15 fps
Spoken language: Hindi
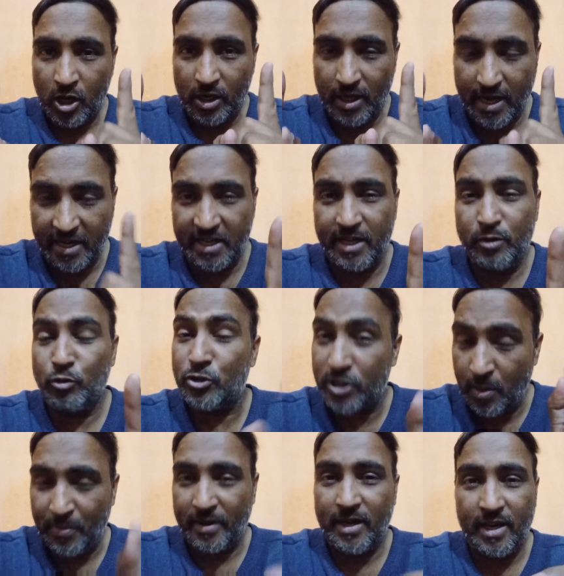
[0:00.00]
लेकिन
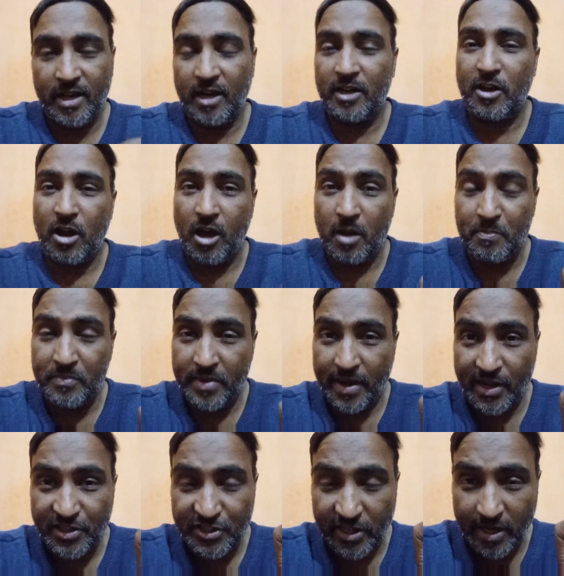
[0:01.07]
उससे पहले अगर आप
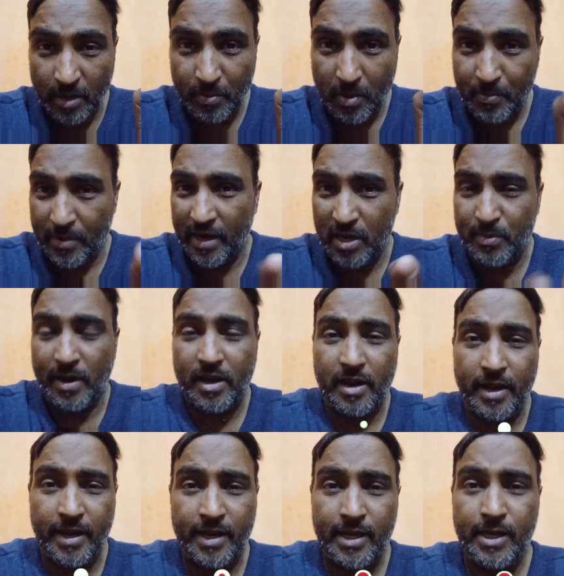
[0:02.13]
मेरे चैनल पर पहली बार
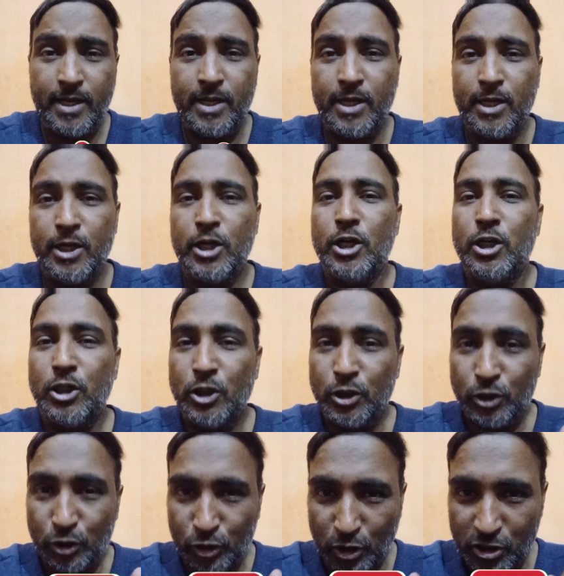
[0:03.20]
आए हैं
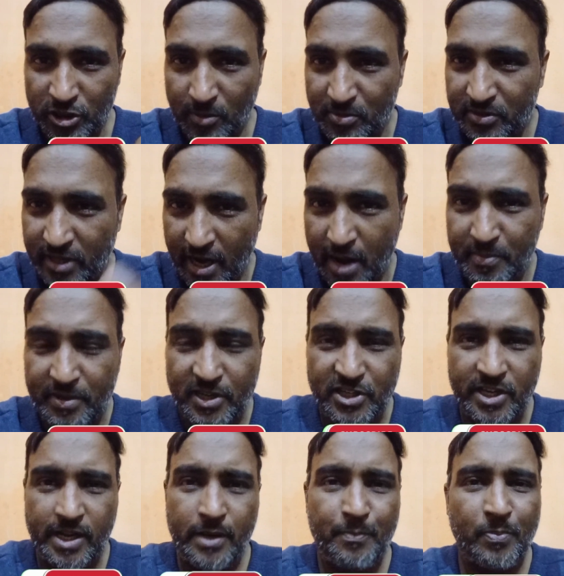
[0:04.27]
तो सब्सक्राइब
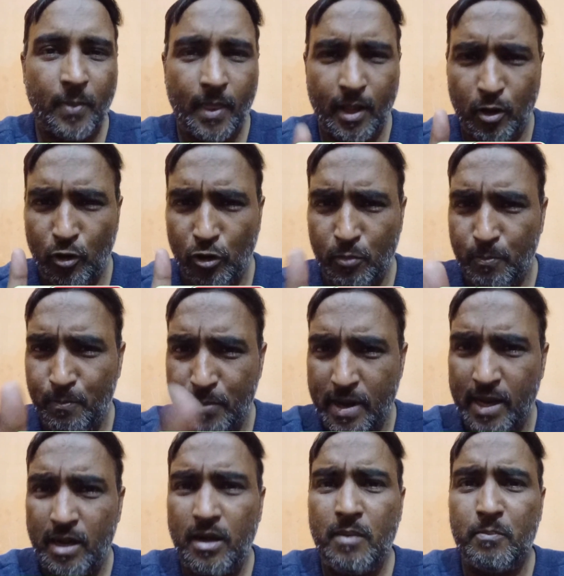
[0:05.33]
कीजिए और
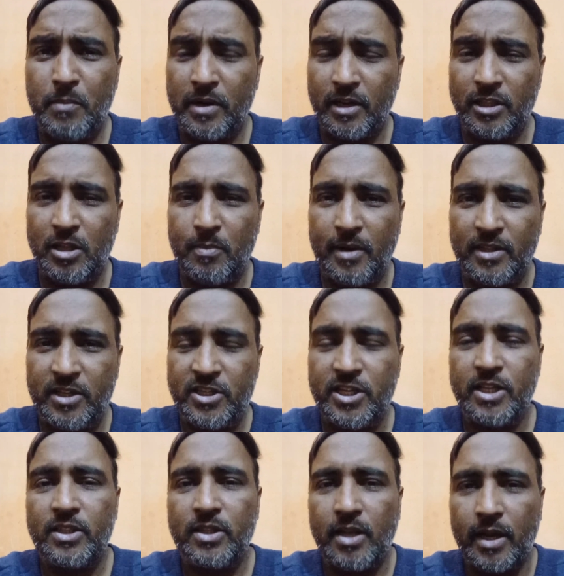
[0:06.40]
बेल बटन दबा
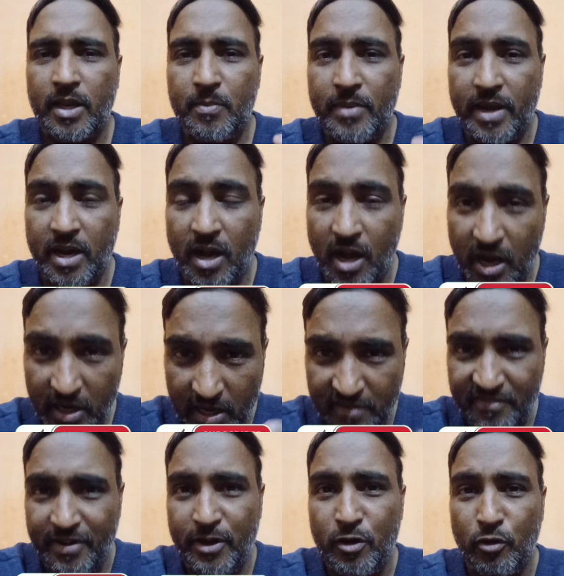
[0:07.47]
दीजिए ताकि मेरे अगले
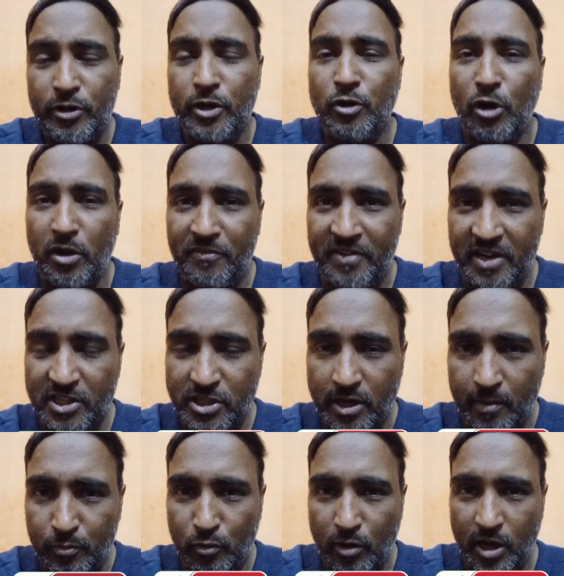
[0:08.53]
वीडियो की नोटिफिकेशन
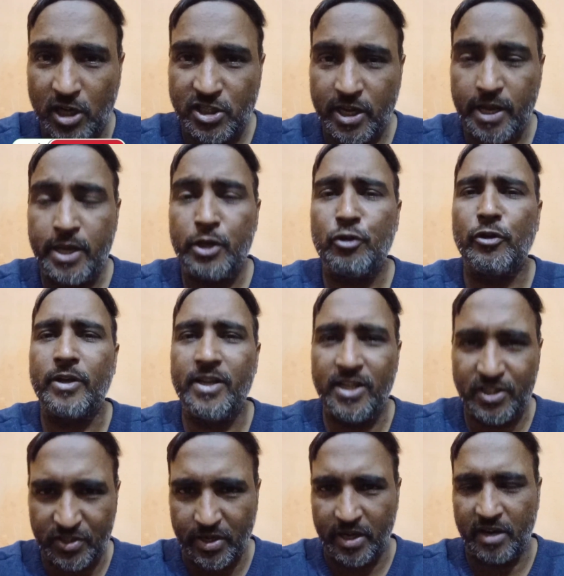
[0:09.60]
आपको आ जाए क्योंकि
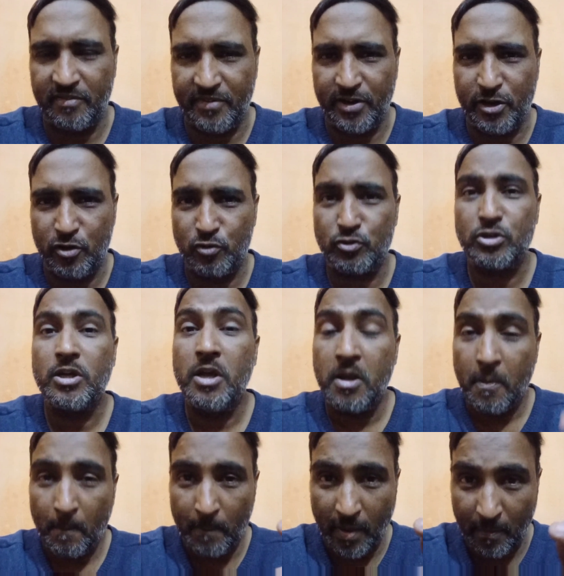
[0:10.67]
इस तरह की वीडियोस
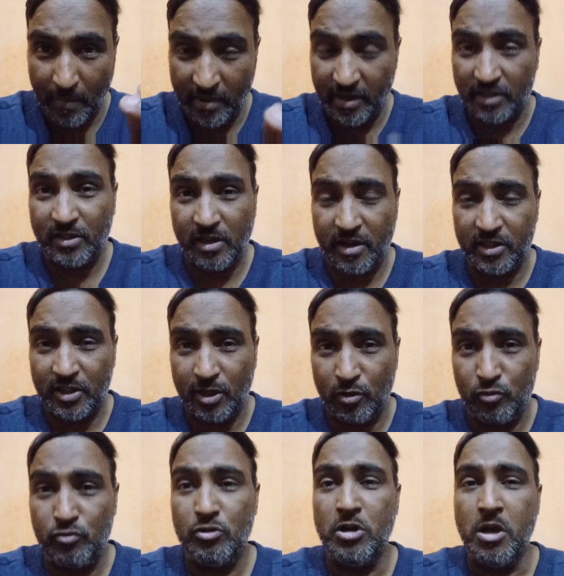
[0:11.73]
मैं बनाता रहता
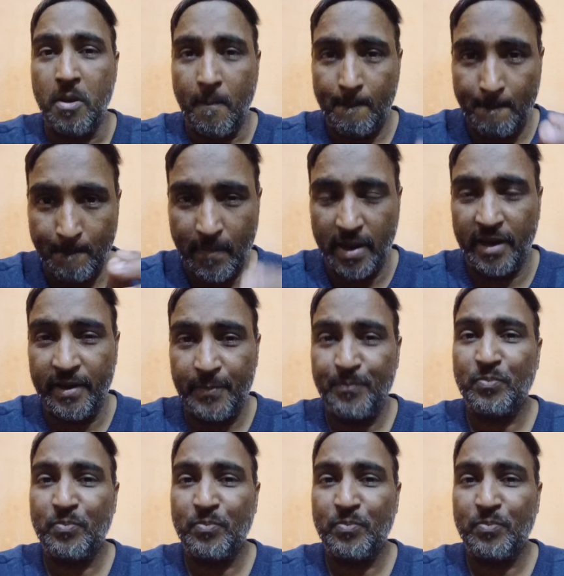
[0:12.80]
हूँ मैं